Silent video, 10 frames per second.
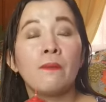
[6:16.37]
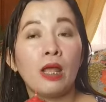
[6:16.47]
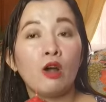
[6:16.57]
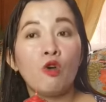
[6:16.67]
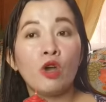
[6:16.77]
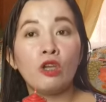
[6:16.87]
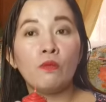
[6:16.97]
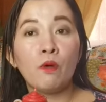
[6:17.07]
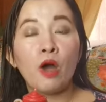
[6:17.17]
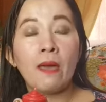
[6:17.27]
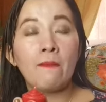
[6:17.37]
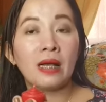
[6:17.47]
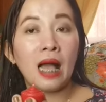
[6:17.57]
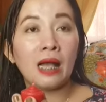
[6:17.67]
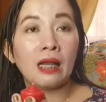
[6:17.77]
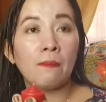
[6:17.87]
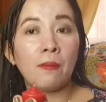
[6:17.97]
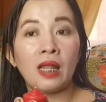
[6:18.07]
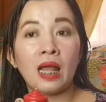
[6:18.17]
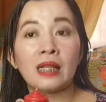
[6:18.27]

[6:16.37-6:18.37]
Pero kung iyon po ay eh, magaganap eh,